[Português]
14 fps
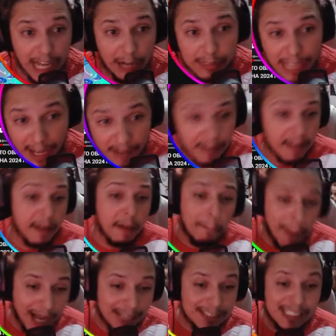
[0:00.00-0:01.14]
tá?
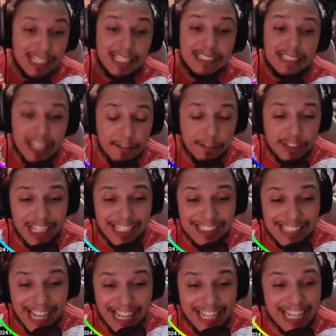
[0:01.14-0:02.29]
Mas se você
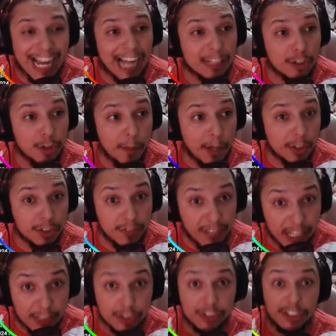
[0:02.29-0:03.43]
está ligado nos meus
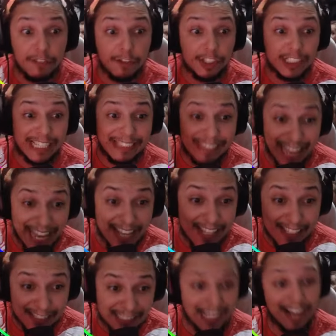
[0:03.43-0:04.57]
vídeos e você tem
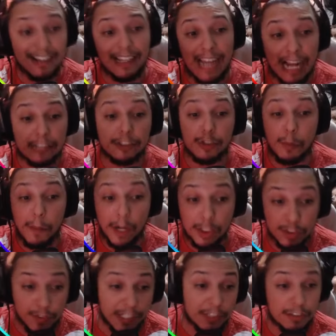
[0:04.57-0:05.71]
que estar ligado nos
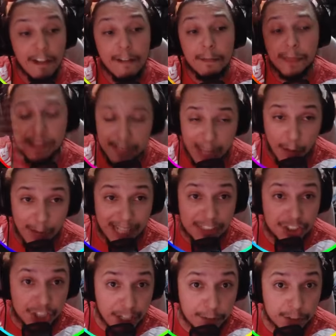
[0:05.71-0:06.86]
meus vídeos, então
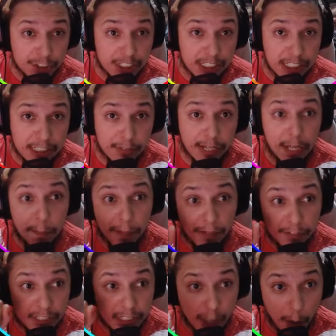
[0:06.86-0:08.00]
ativa o sininho aí para
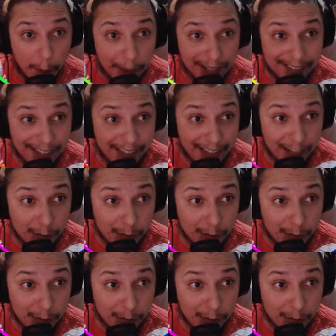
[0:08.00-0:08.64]
você não perder nenhum